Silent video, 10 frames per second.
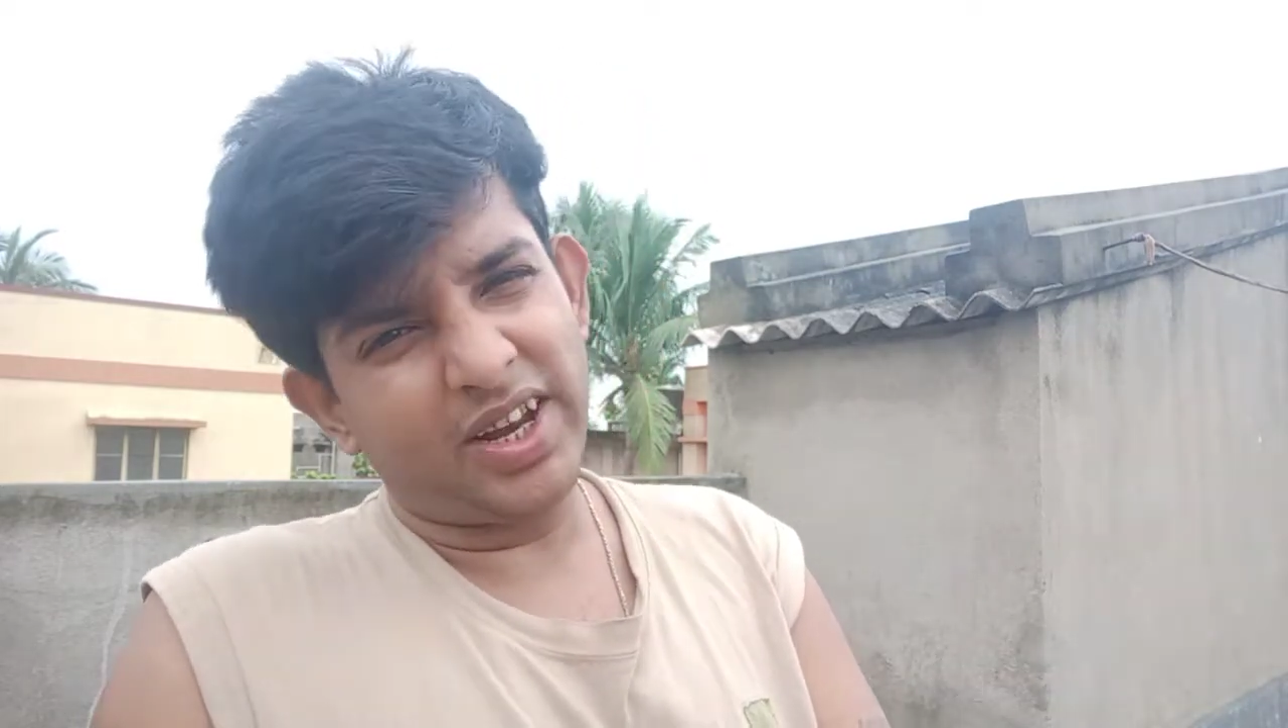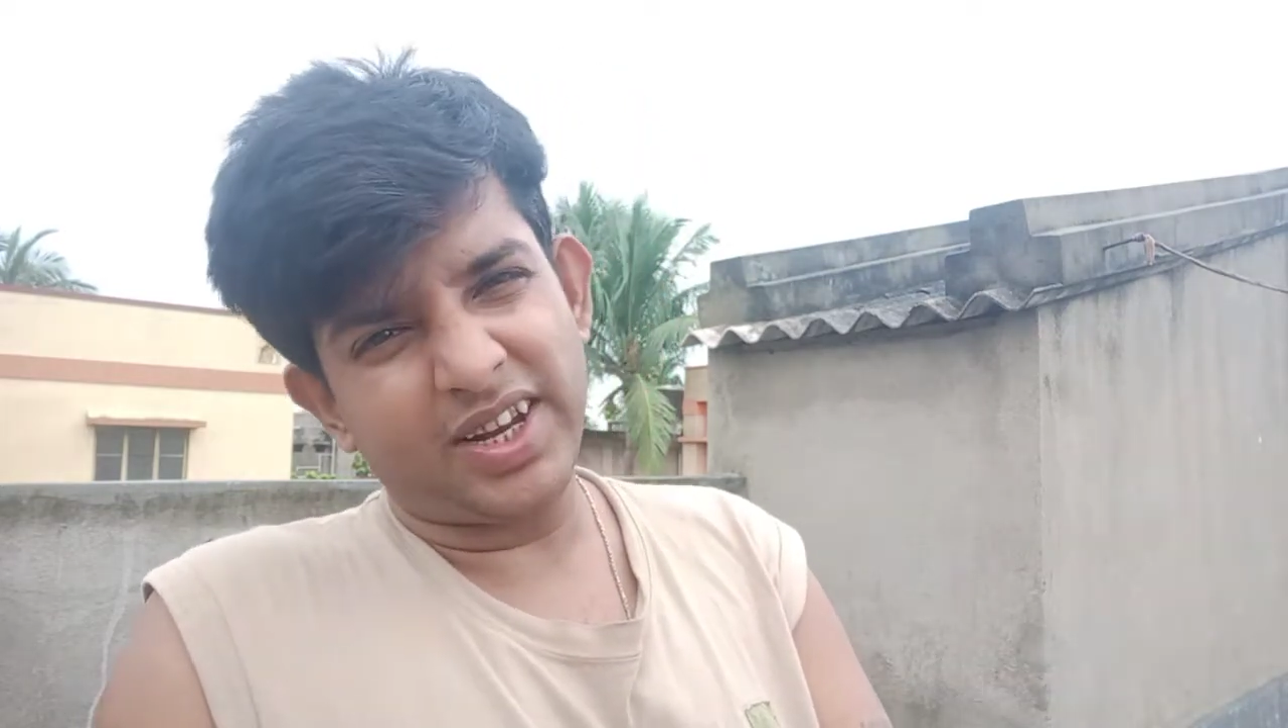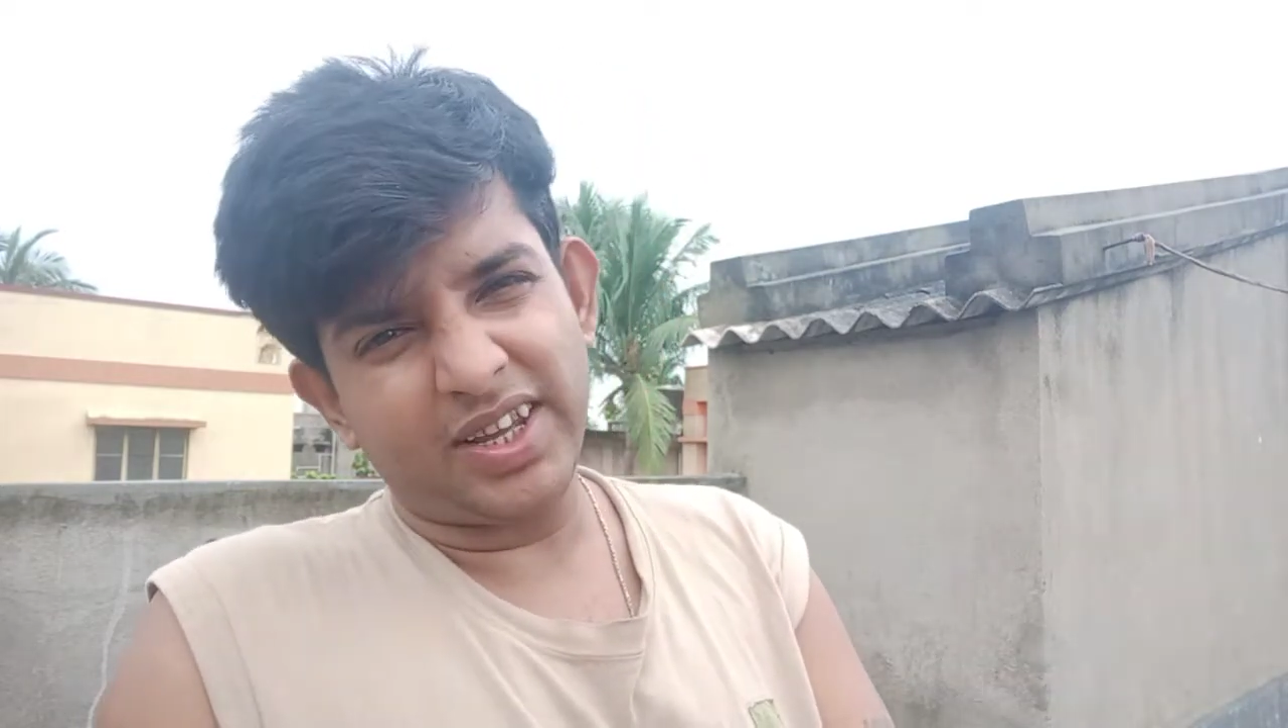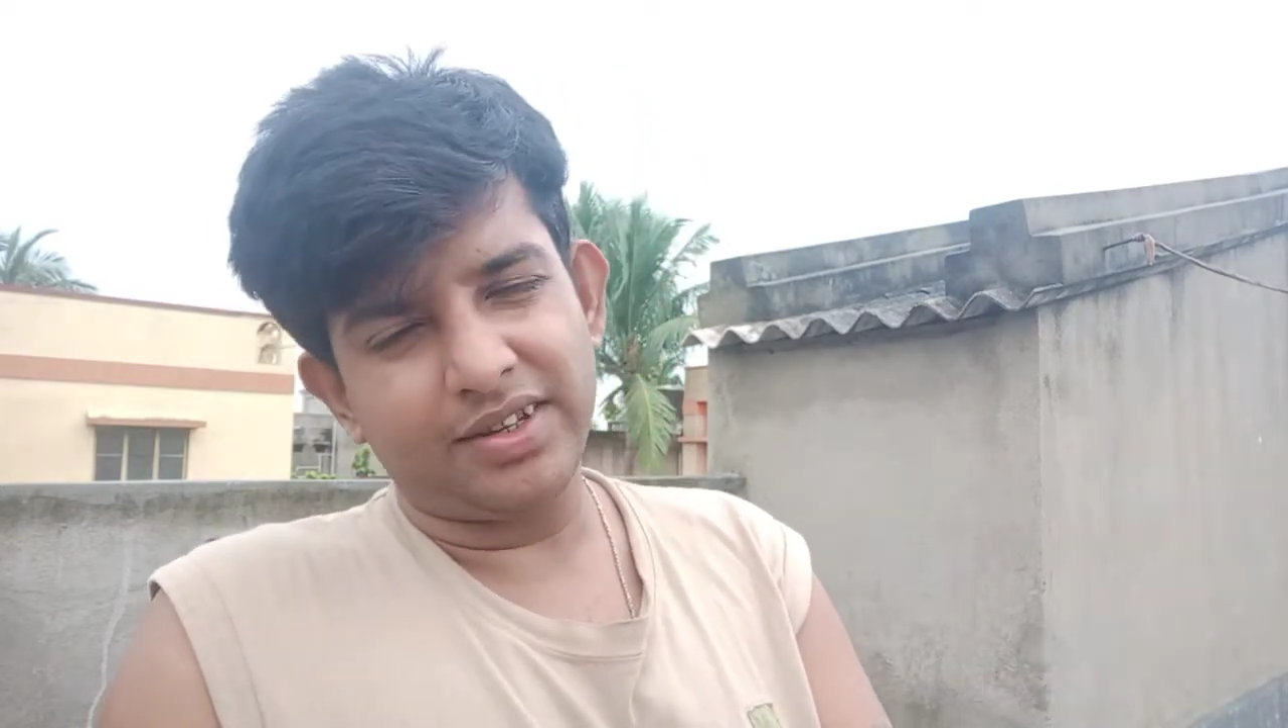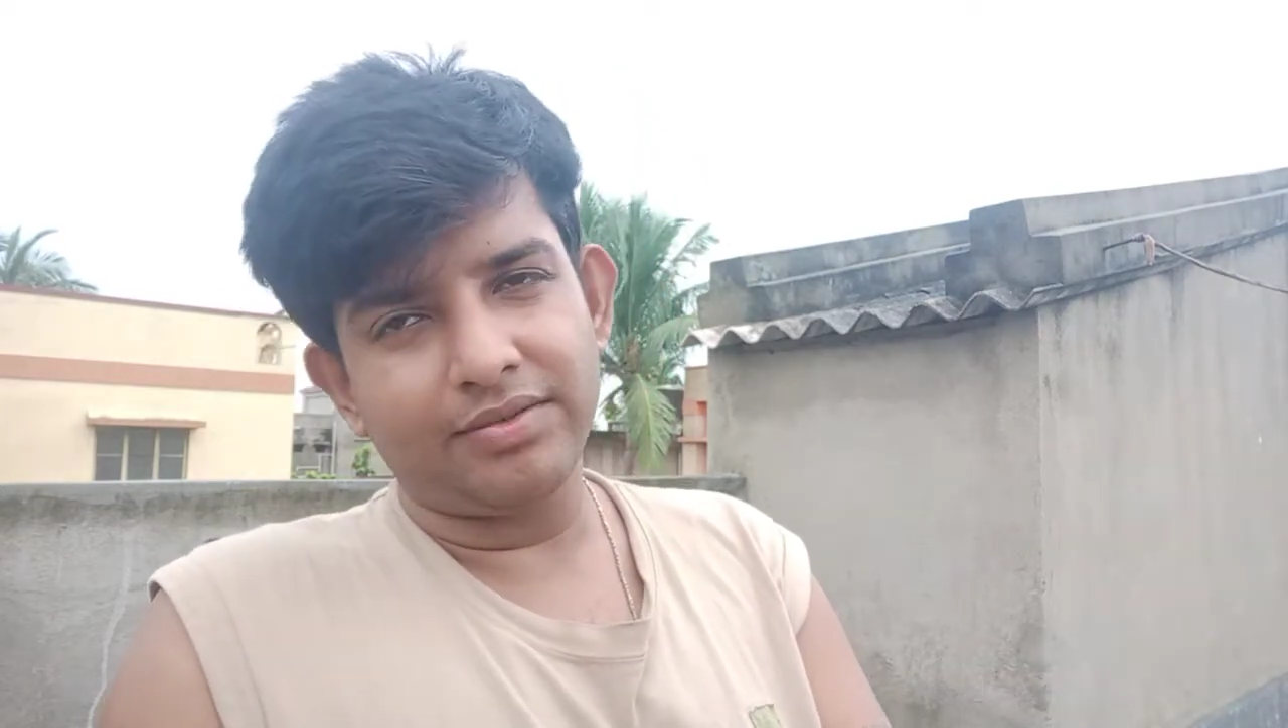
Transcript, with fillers: এটাই